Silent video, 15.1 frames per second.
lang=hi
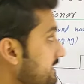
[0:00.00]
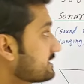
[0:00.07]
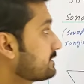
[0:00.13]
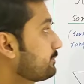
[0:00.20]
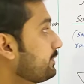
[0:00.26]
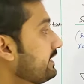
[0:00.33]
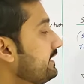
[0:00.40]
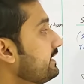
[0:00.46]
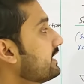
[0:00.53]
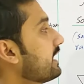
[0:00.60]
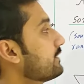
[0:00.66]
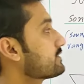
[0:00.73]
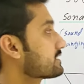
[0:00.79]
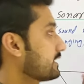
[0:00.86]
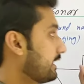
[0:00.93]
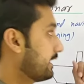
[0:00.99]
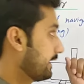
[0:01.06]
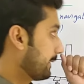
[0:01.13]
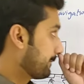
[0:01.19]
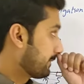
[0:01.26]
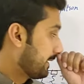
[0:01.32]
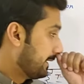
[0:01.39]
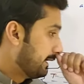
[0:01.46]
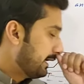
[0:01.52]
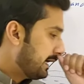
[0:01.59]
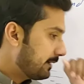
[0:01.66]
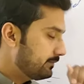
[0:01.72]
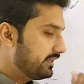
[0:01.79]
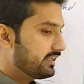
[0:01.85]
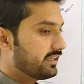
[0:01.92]
है स्पीड ऑफ स्टार
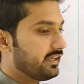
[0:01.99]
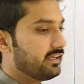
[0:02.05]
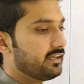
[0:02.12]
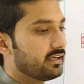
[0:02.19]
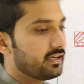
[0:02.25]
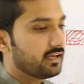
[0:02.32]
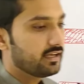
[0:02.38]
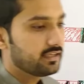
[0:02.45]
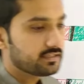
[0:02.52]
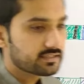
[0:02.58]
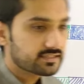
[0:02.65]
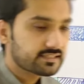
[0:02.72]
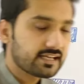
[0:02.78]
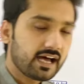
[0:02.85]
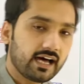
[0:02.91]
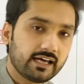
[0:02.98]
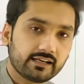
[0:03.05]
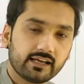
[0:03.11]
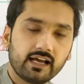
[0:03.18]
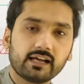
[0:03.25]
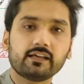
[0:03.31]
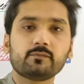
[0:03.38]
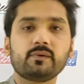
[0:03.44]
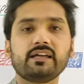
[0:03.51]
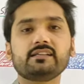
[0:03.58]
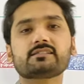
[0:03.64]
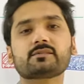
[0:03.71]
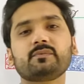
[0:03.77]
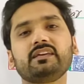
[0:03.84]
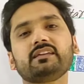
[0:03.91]
अब देखिए स्टार uh, अगर
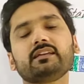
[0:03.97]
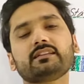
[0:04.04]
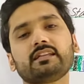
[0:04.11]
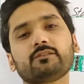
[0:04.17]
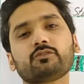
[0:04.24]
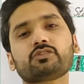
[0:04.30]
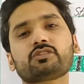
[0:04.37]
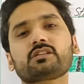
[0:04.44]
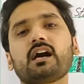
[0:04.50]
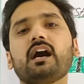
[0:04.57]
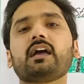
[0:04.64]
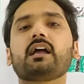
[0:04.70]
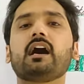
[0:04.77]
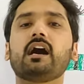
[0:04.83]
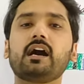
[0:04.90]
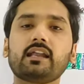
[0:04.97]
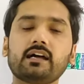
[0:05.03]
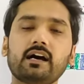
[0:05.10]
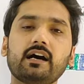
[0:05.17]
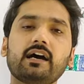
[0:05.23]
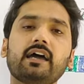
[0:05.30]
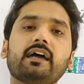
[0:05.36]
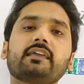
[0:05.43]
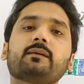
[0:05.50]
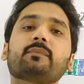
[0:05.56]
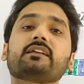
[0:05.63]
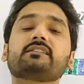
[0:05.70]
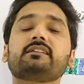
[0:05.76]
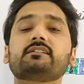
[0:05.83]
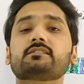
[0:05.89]
हमारी ज़मीन की तरफ कोई स्टार आ रहा है या
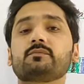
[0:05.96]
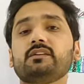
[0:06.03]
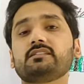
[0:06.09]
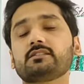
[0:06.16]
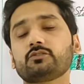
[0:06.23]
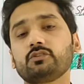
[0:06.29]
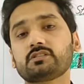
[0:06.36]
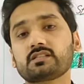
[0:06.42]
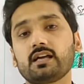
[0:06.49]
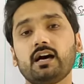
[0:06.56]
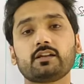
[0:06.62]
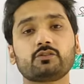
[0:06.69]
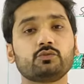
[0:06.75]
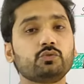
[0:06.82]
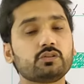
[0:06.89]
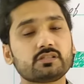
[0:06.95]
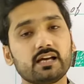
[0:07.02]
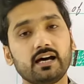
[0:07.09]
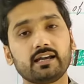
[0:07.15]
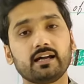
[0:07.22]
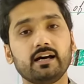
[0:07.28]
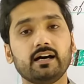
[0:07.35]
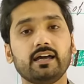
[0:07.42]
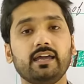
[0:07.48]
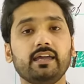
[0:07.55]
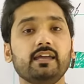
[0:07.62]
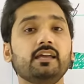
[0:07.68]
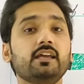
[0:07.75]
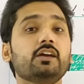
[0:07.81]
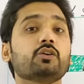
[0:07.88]
हमारी ज़मीन से कोई स्टार दूर जा रहा
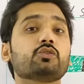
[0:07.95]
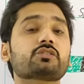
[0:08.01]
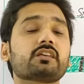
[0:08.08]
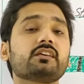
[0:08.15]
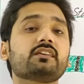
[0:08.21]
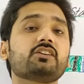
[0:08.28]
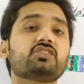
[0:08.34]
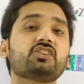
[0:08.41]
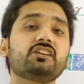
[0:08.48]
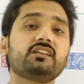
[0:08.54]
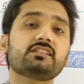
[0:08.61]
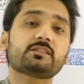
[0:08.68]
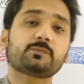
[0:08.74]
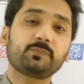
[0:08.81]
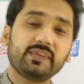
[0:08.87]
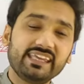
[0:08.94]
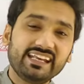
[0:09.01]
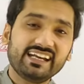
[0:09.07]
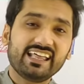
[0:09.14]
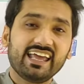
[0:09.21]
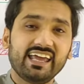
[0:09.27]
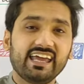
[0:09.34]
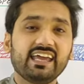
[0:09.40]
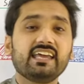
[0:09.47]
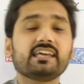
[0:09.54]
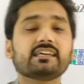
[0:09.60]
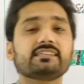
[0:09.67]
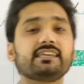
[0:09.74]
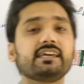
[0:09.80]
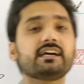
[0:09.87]
है उसकी कितनी स्पीड है
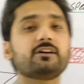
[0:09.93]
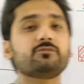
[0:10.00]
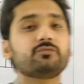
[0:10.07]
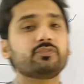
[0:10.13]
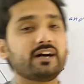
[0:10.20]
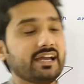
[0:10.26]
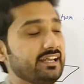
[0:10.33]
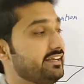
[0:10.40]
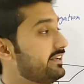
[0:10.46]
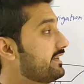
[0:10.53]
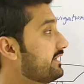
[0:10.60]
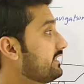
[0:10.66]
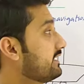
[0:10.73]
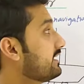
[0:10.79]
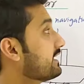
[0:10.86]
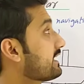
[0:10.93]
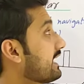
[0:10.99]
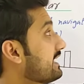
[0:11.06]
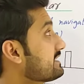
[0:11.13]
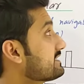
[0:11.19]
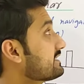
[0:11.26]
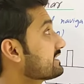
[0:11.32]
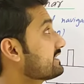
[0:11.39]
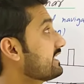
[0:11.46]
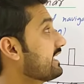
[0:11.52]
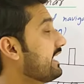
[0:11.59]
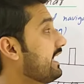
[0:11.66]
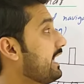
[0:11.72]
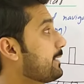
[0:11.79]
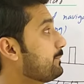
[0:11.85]
ये हम फाइंड कर सकते
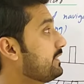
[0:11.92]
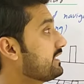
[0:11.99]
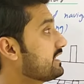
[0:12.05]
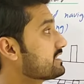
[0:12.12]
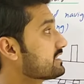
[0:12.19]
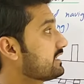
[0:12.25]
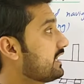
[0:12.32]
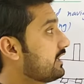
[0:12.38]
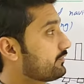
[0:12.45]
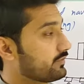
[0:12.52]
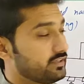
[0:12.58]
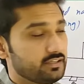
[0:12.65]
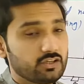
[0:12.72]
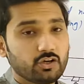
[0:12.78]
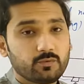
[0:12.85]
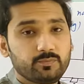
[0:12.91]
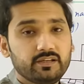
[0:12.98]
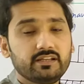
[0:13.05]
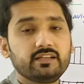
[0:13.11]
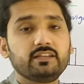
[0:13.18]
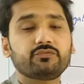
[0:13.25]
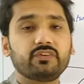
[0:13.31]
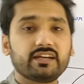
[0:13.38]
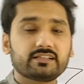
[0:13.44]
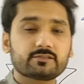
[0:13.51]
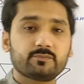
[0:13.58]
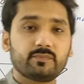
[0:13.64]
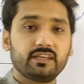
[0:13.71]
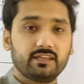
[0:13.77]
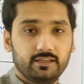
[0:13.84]
हैं एप्लीकेशन ऑफ डॉपलर
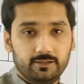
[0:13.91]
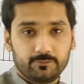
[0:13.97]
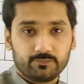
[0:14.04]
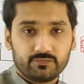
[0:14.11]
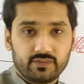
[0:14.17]
इफेक्ट में ही